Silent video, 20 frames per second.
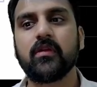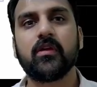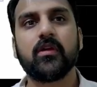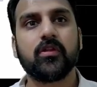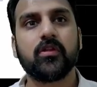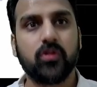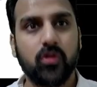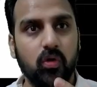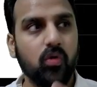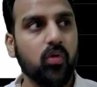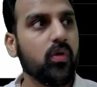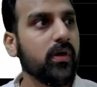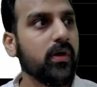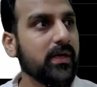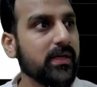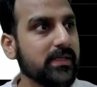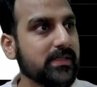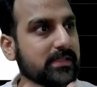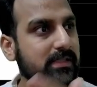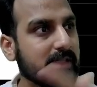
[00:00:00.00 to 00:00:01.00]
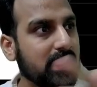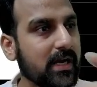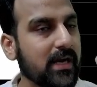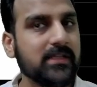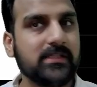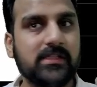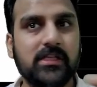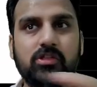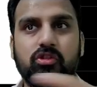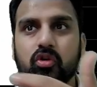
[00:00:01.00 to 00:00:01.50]
तो इस तरह
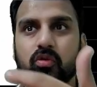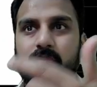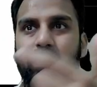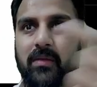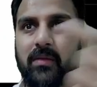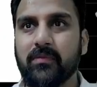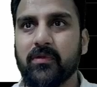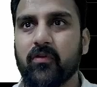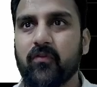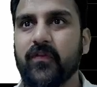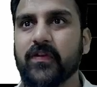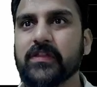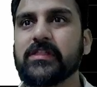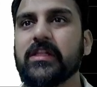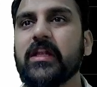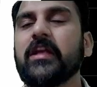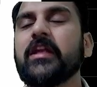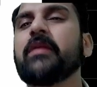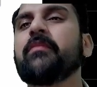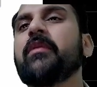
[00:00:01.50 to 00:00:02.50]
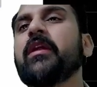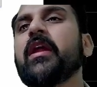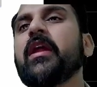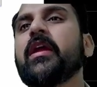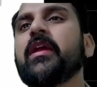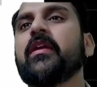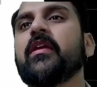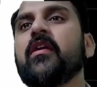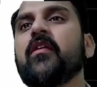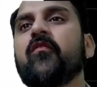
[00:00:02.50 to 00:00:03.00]
से जो भी आपने वो फैसिलिटी बनाई
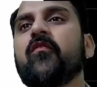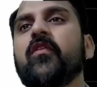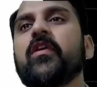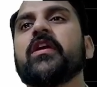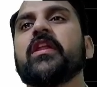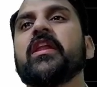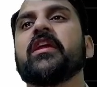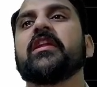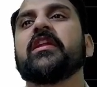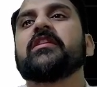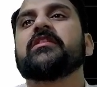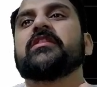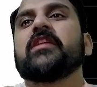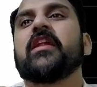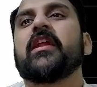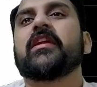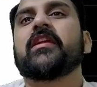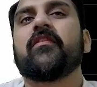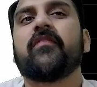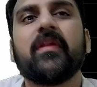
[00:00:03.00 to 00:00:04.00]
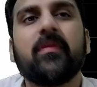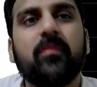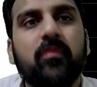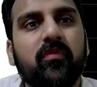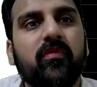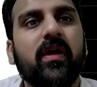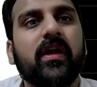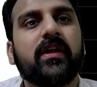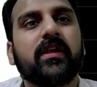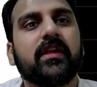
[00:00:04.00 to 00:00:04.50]
वो एक रिक्रेशनल एक्टिविटी
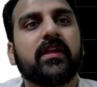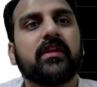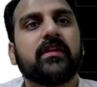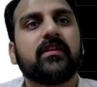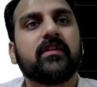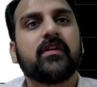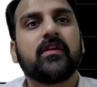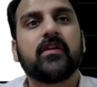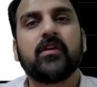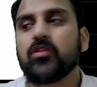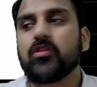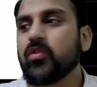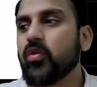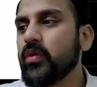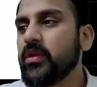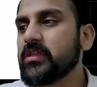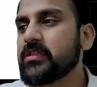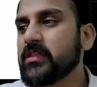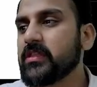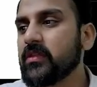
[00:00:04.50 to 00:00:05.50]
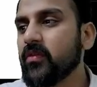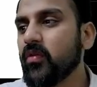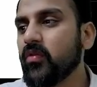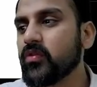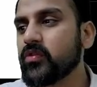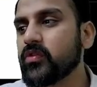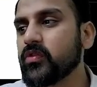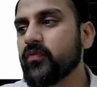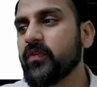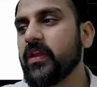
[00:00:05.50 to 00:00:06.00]
प्रोवाइड की तो इस
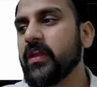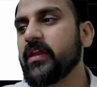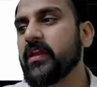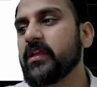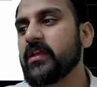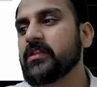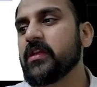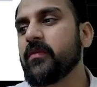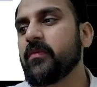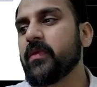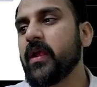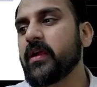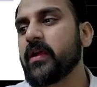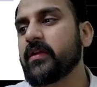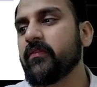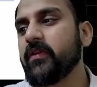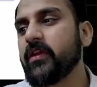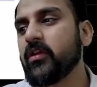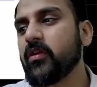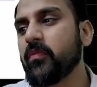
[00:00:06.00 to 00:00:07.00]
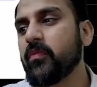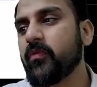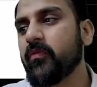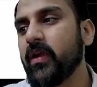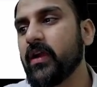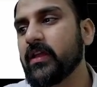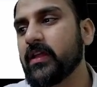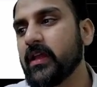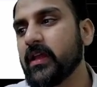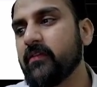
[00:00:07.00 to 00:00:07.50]
उस रिक्रेशनल एक्टिविटी को
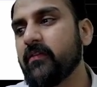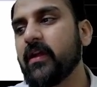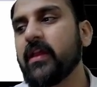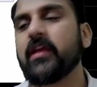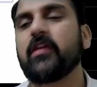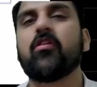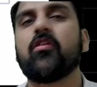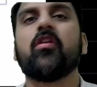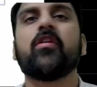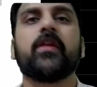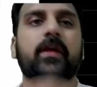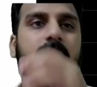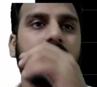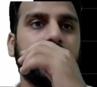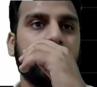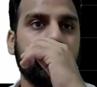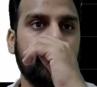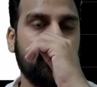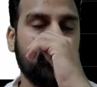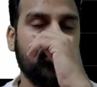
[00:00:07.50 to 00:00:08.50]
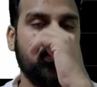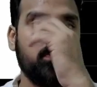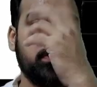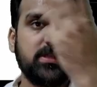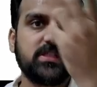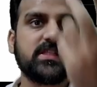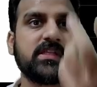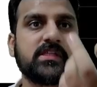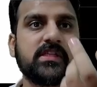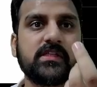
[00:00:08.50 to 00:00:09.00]
प्रोवाइड करने वाले कौन है वो
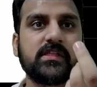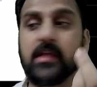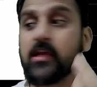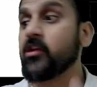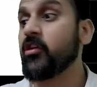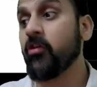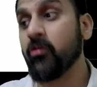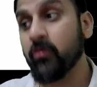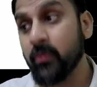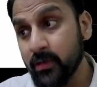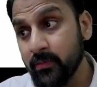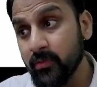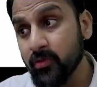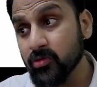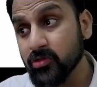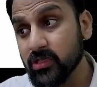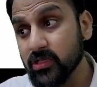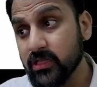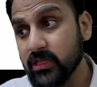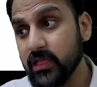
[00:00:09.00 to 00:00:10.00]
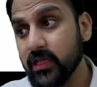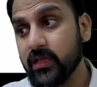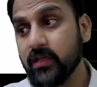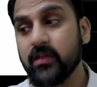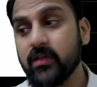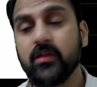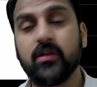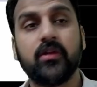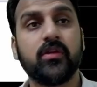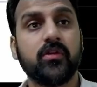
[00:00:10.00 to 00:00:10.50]
बिजनेसेस हैं गवर्नमेंट भी हो सकती है
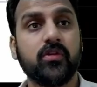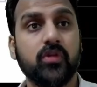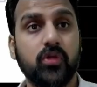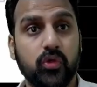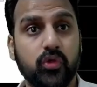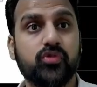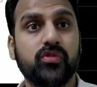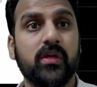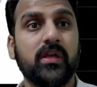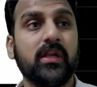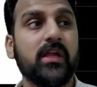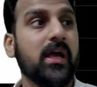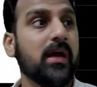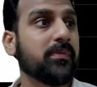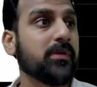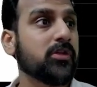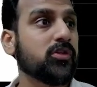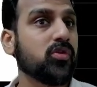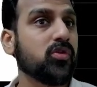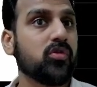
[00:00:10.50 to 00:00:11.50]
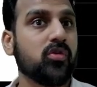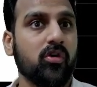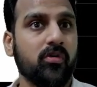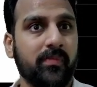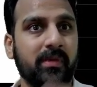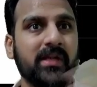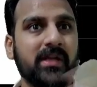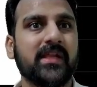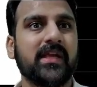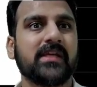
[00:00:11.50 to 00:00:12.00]
यूजुअली आपकी जो
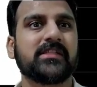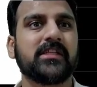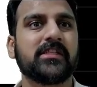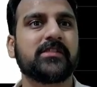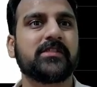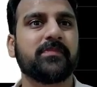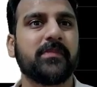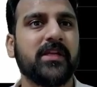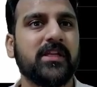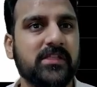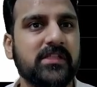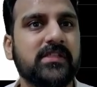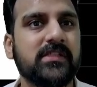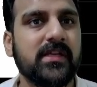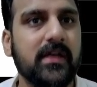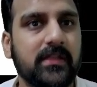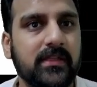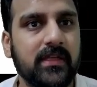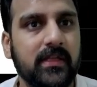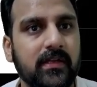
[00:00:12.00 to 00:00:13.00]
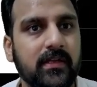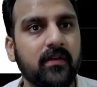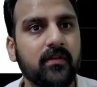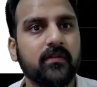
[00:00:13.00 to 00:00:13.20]
गवर्नमेंट के एसेट्स में ये चीज़ें आती हैं ना